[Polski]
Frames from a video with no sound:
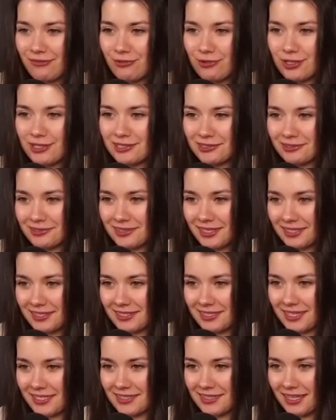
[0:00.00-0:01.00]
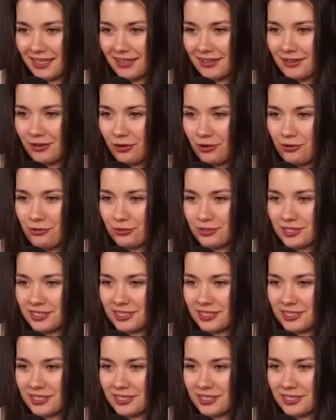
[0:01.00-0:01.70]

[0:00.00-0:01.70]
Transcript: W ogóle co to za skin ten kogut